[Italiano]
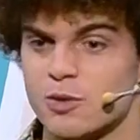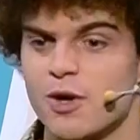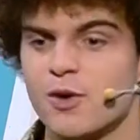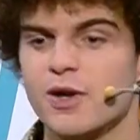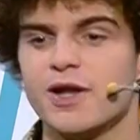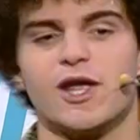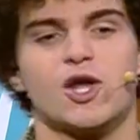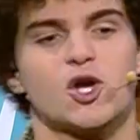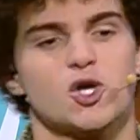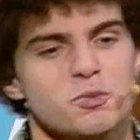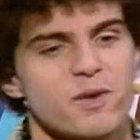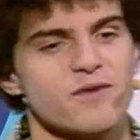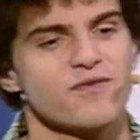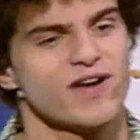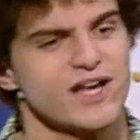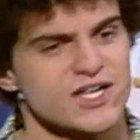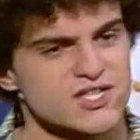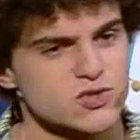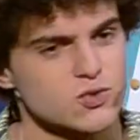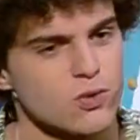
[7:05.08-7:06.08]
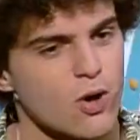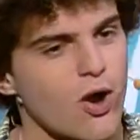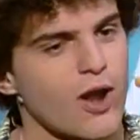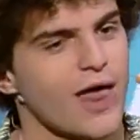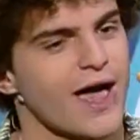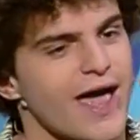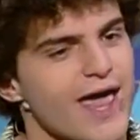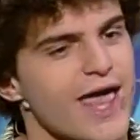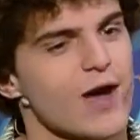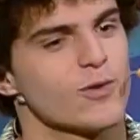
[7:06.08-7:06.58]
ma quindi come va a
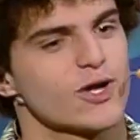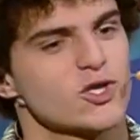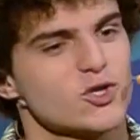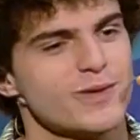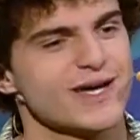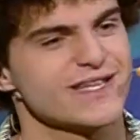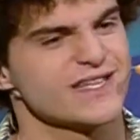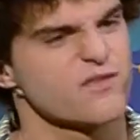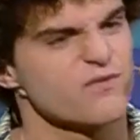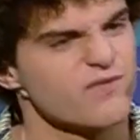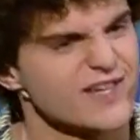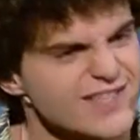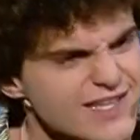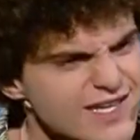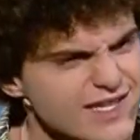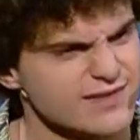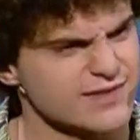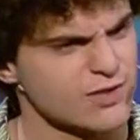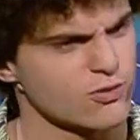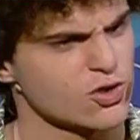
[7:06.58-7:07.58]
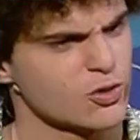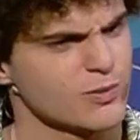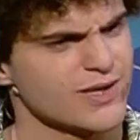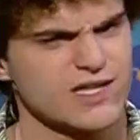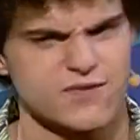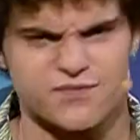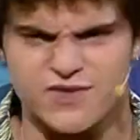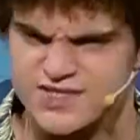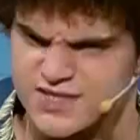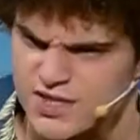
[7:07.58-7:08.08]
scuola? È una domanda invadente, è una
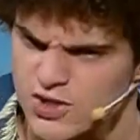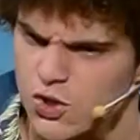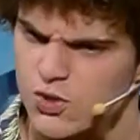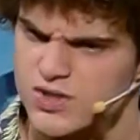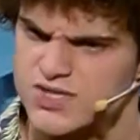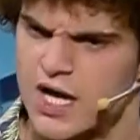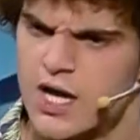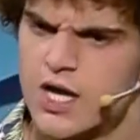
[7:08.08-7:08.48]
domanda fastidiosa,